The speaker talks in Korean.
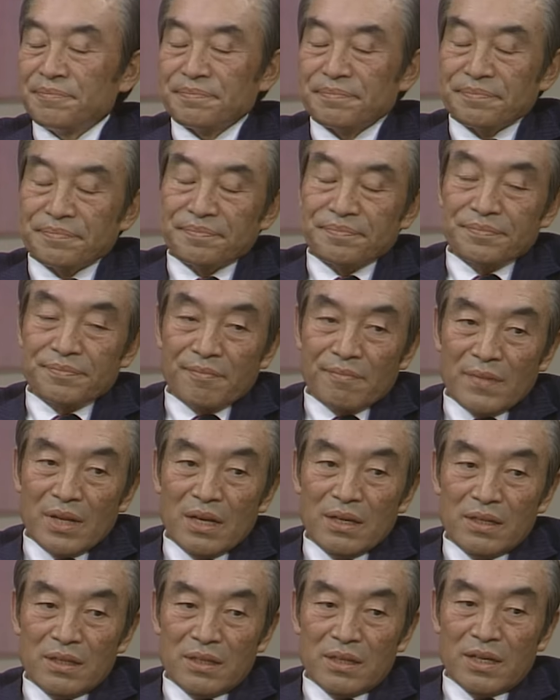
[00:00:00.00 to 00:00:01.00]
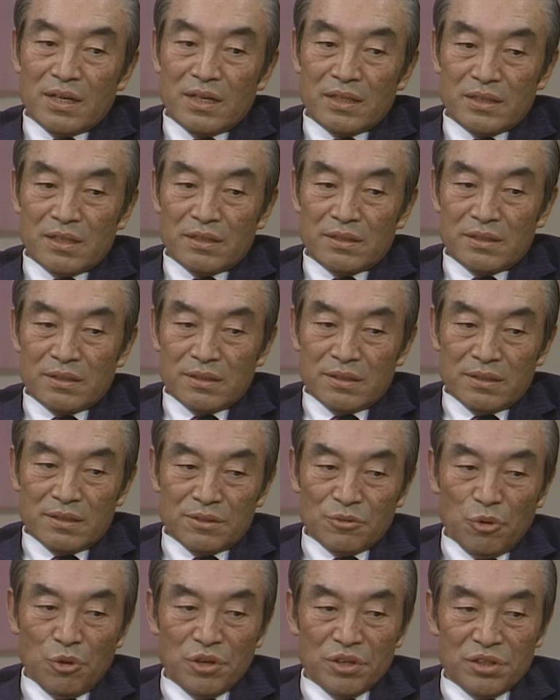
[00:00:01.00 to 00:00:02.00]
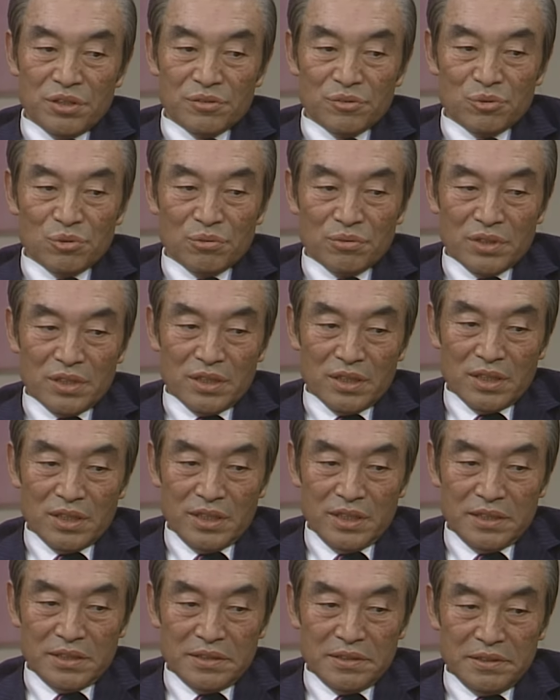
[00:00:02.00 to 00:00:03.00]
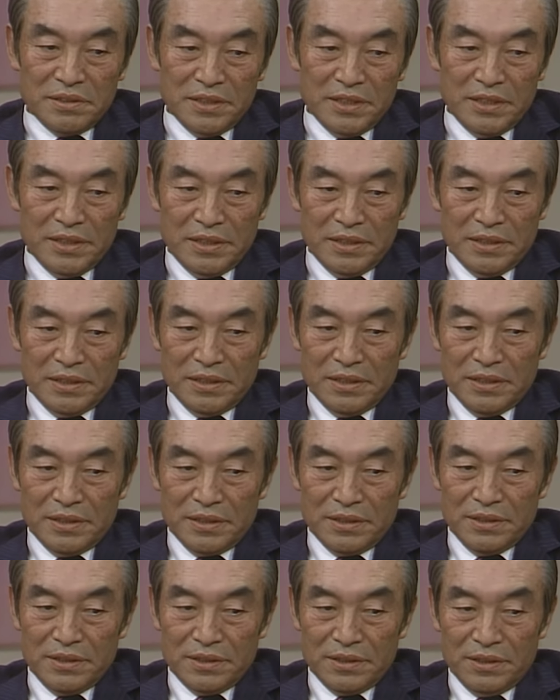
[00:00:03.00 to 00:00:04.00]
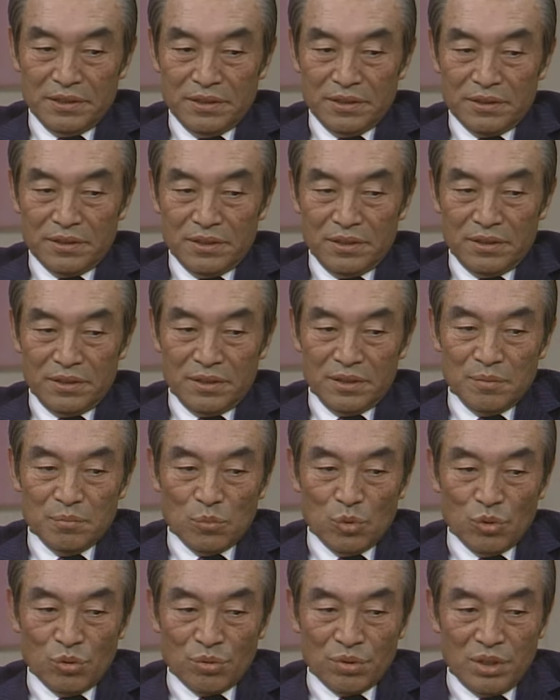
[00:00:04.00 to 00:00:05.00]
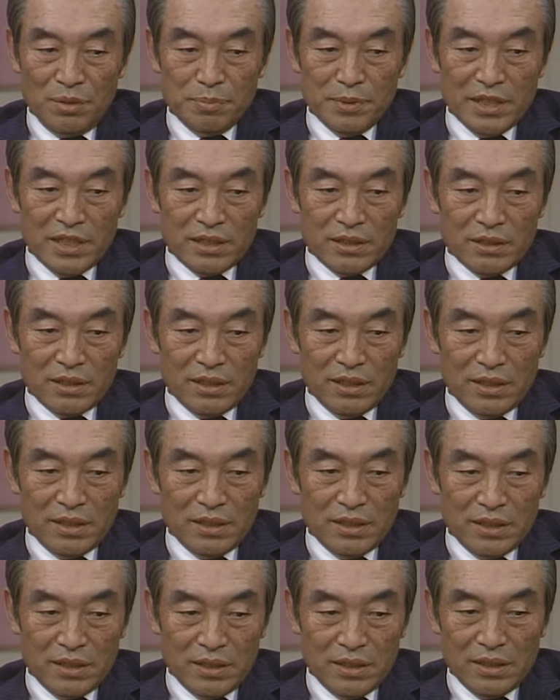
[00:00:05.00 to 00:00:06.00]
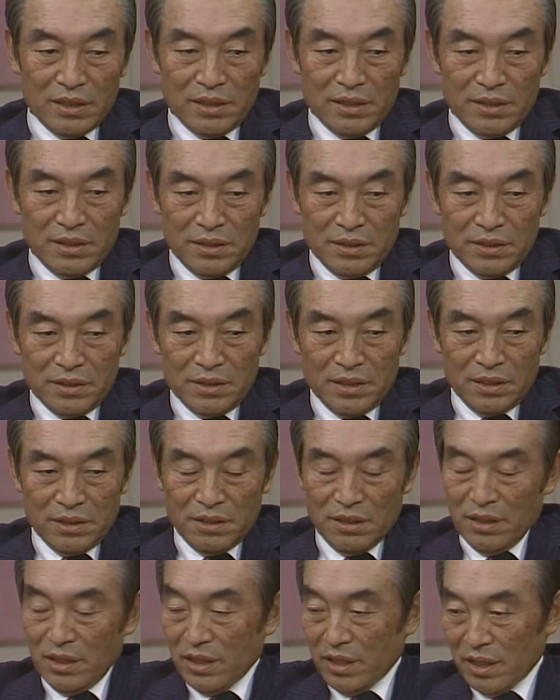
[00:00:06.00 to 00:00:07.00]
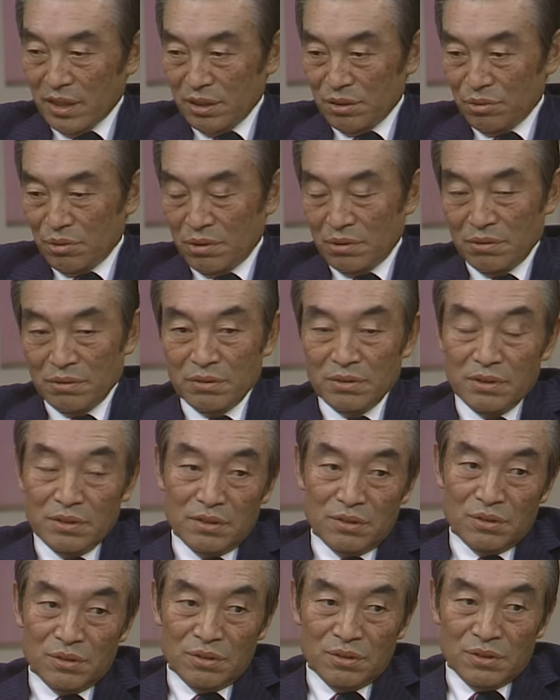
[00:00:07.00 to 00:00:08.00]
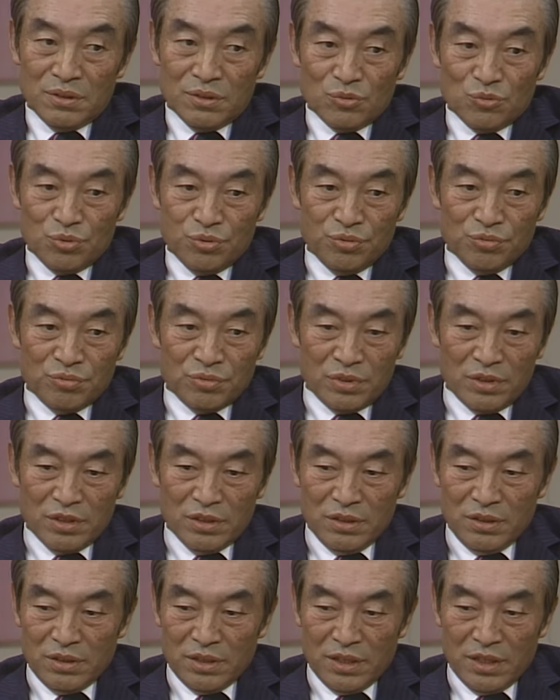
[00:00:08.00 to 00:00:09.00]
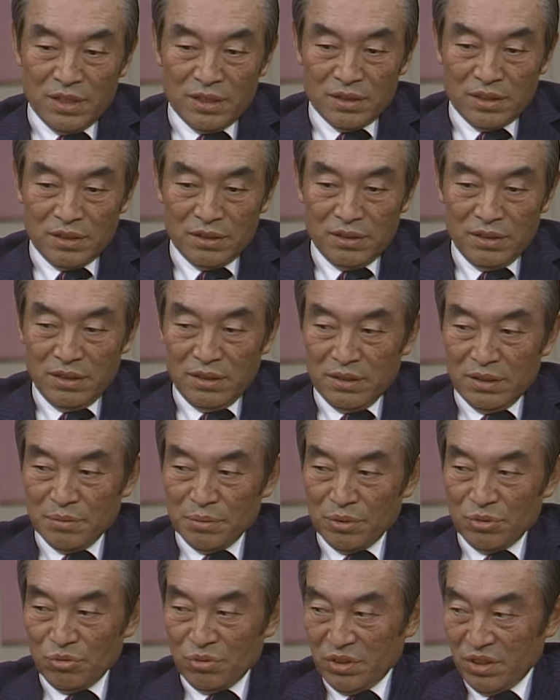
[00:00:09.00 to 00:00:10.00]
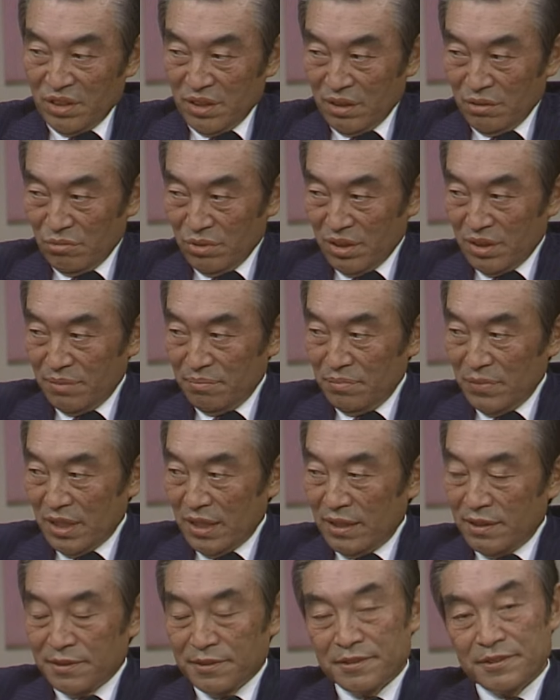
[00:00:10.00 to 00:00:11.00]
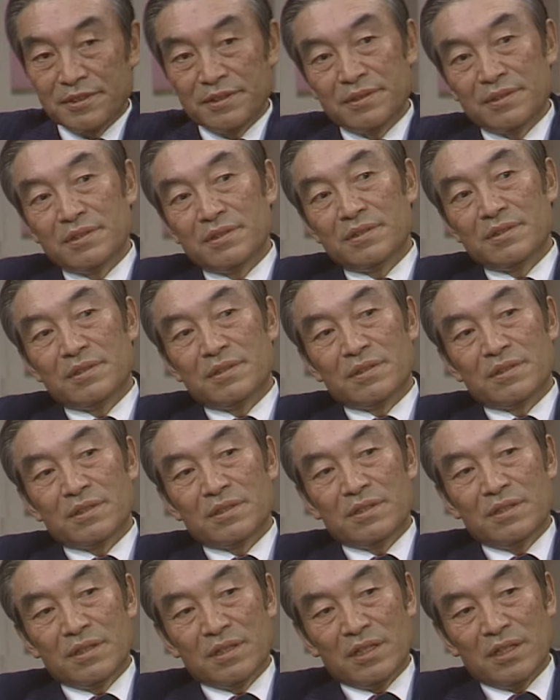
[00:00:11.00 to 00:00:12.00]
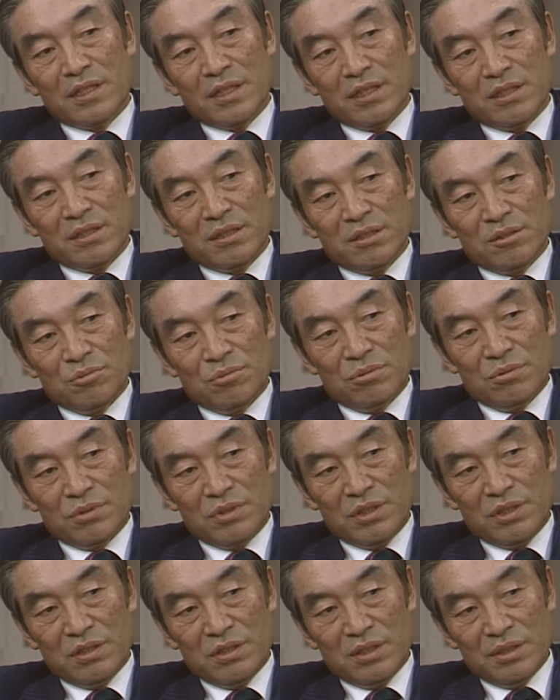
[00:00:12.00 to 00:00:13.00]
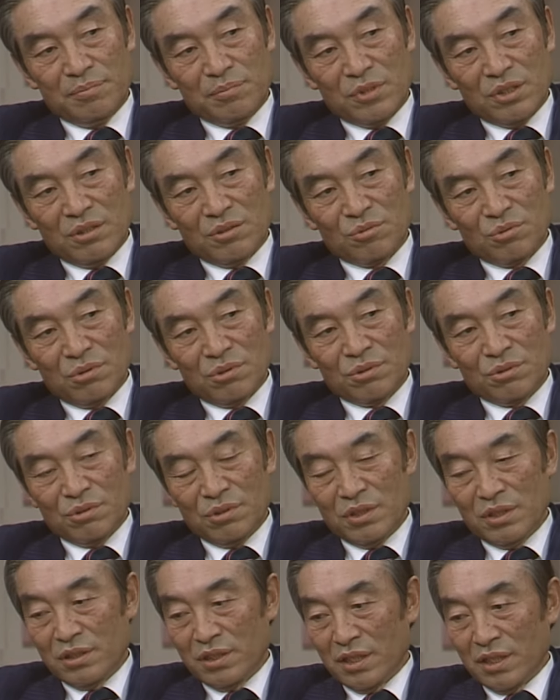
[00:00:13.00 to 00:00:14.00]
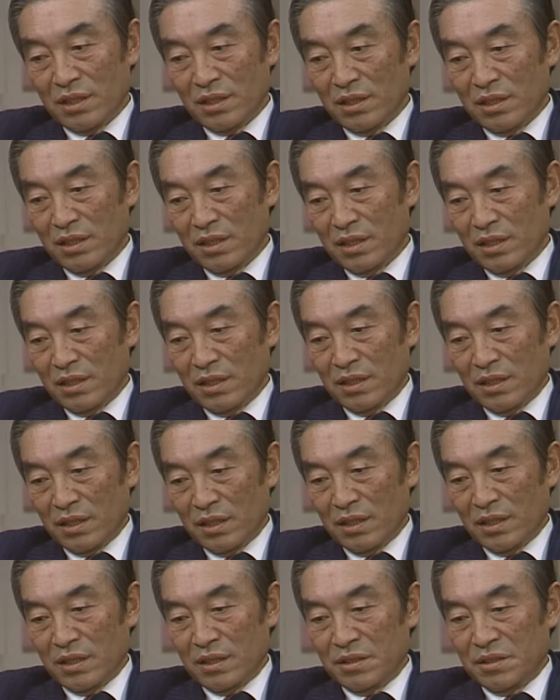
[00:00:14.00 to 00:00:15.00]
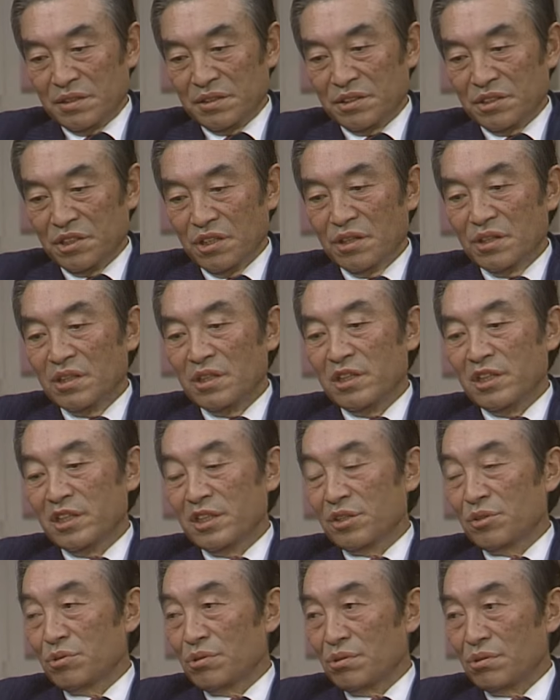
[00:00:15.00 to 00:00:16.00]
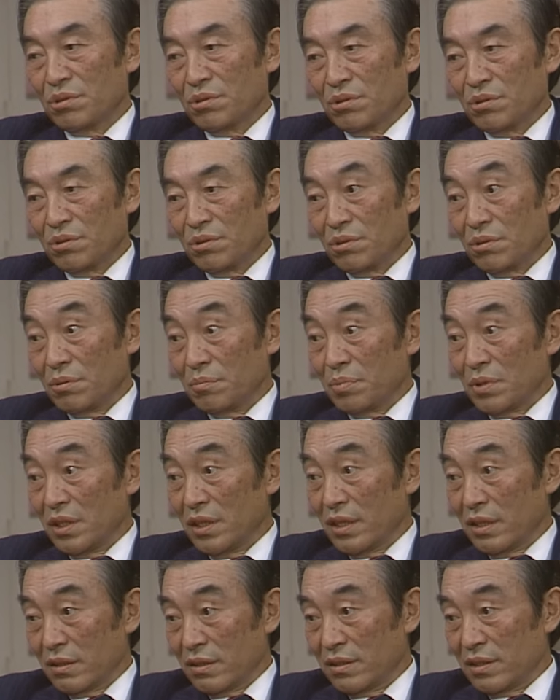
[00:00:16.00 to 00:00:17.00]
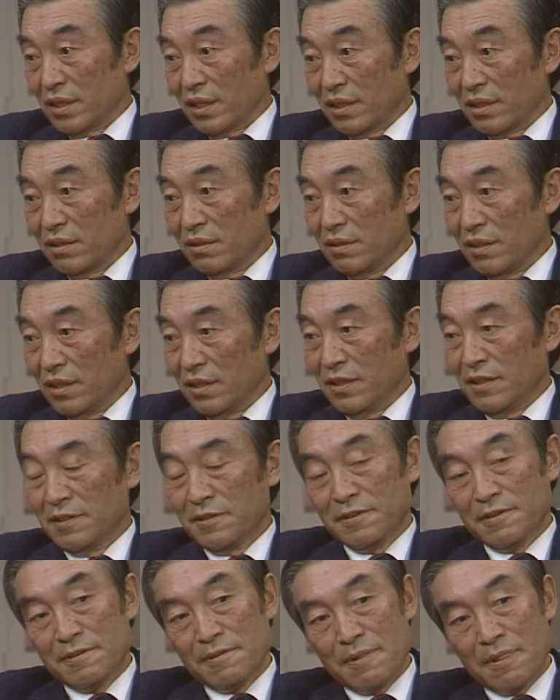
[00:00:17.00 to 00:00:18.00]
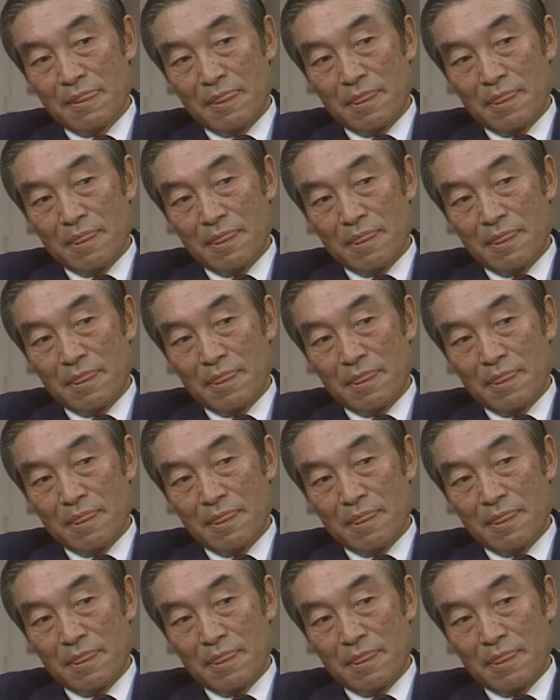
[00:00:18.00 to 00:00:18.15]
네. 하나는 그 회현동에다가 했는데 거기 에 어떤 그 모리배한테 그냥 걸려 가지고 아. 추운 겨울에 학생들이 그 집에서 쫓겨나게 됐습니다. 네. 그래 가지고 지금 경동교회 자리가 그 천리교 본래 하던 자리인데 네.